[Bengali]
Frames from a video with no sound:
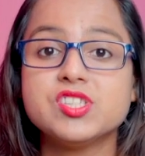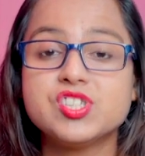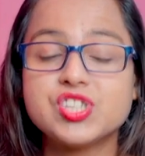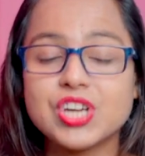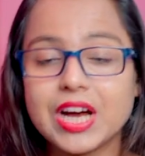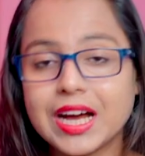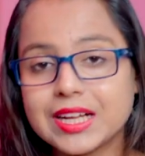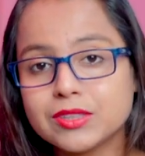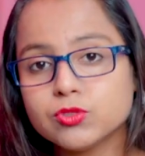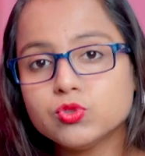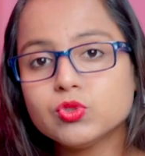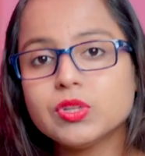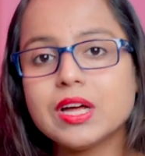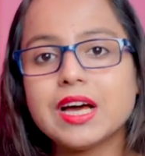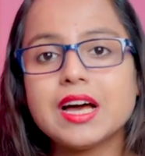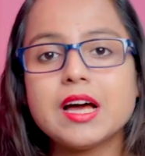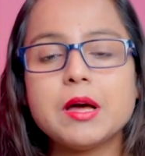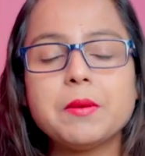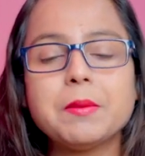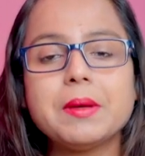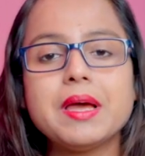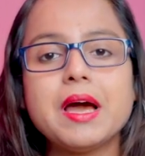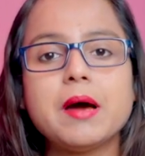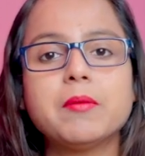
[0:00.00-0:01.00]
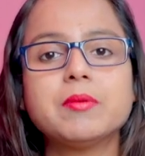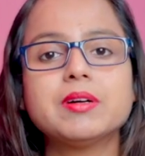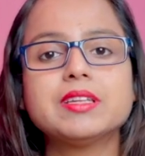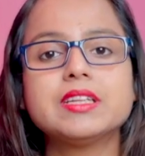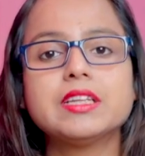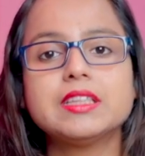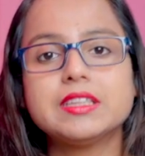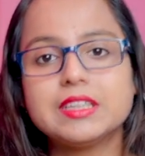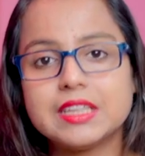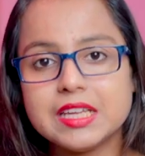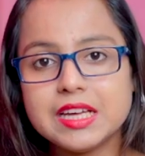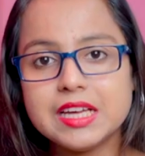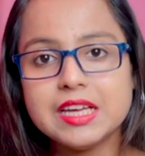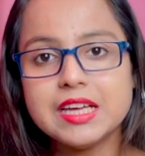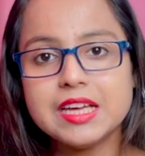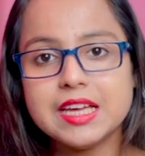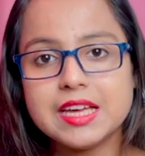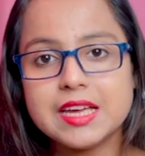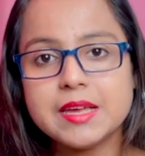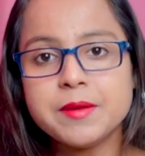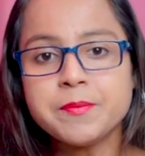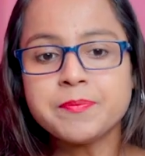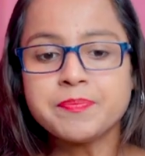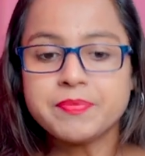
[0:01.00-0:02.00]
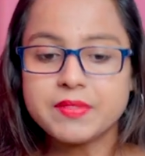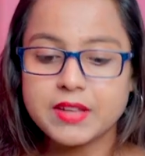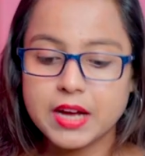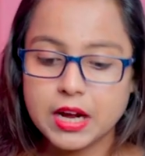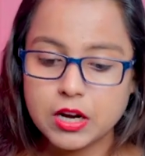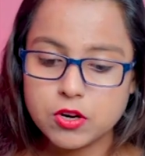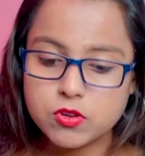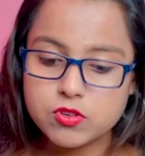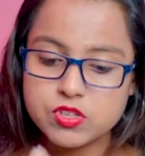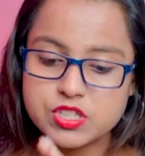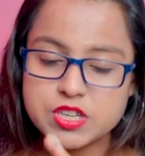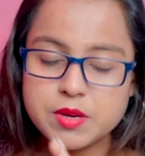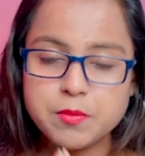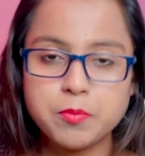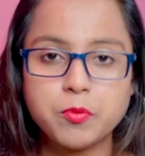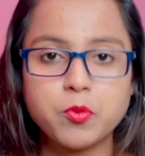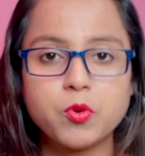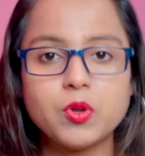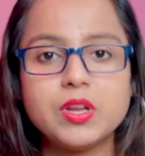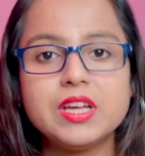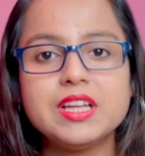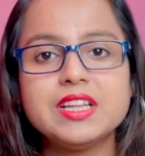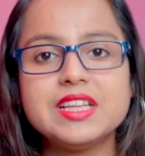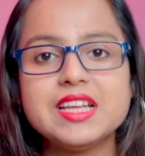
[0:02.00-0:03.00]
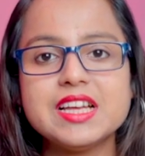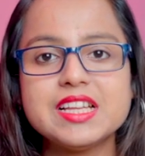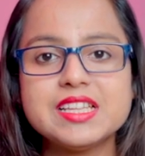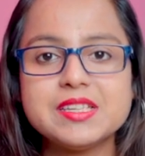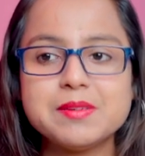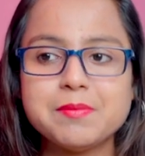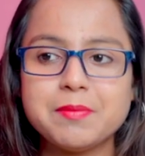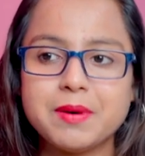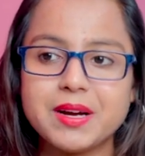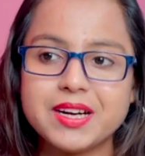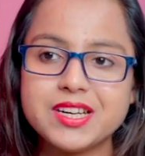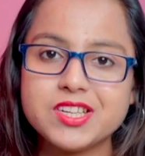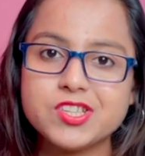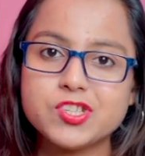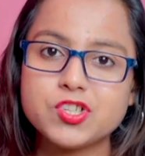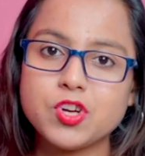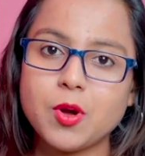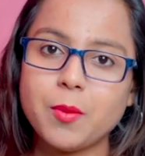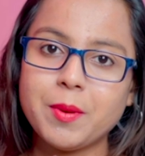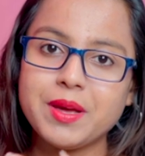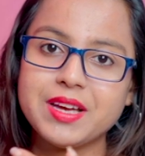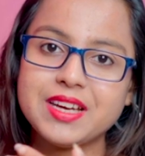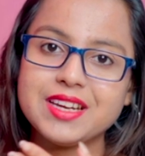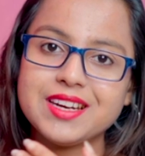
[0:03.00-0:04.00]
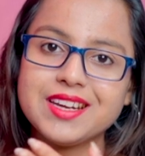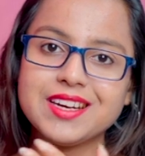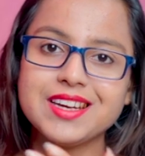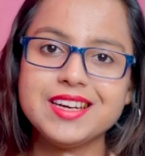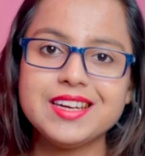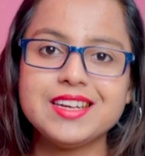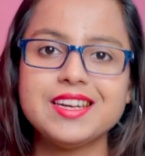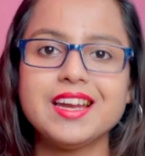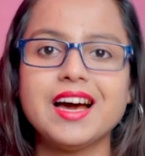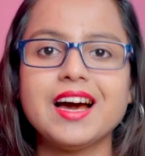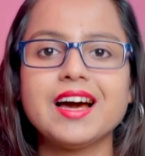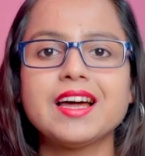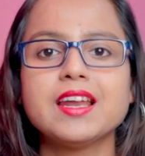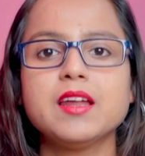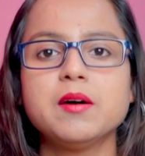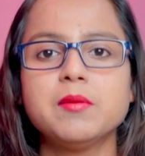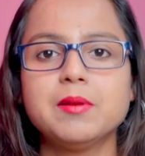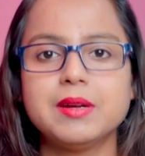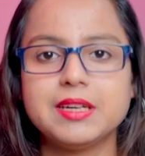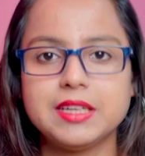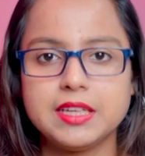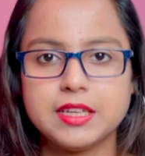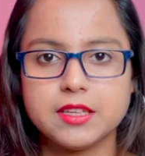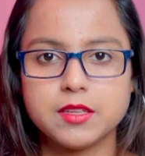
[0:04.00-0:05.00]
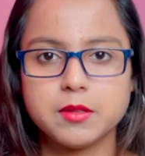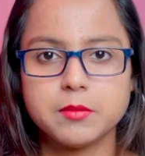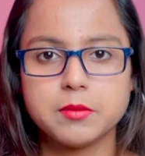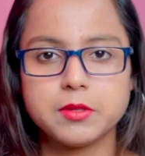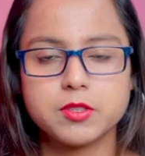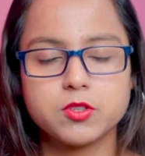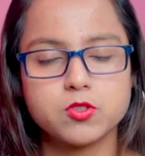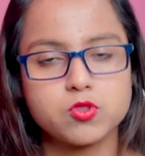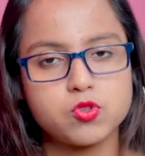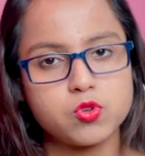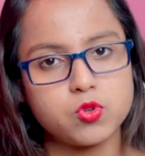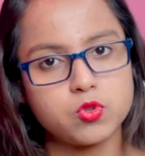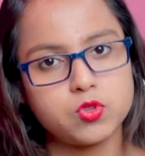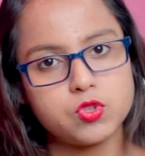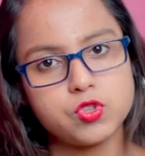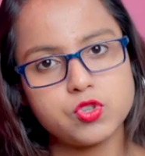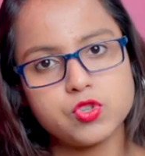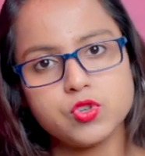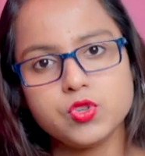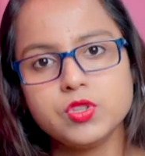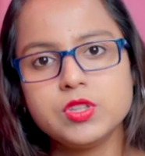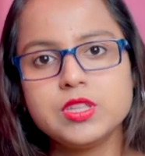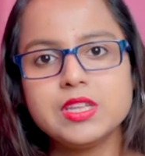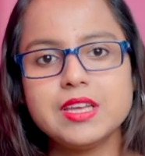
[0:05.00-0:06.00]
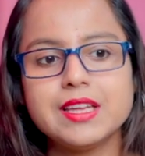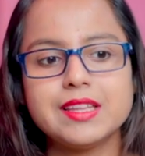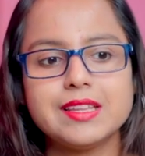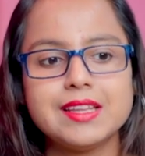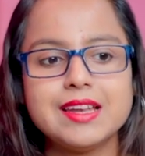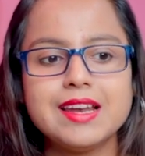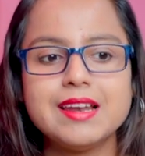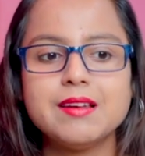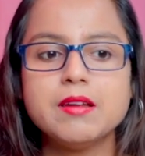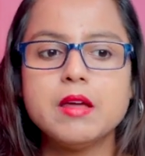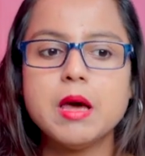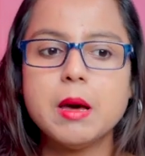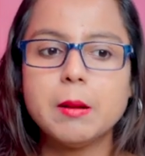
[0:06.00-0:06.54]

জাদু দেখাবে আমাদের ধিঙ্গি কারণ সে বলেই দিয়েছে বাড়ির সবাইকে নাকি টাকলা বানিয়ে দেবে তো সত্যি সত্যি এদের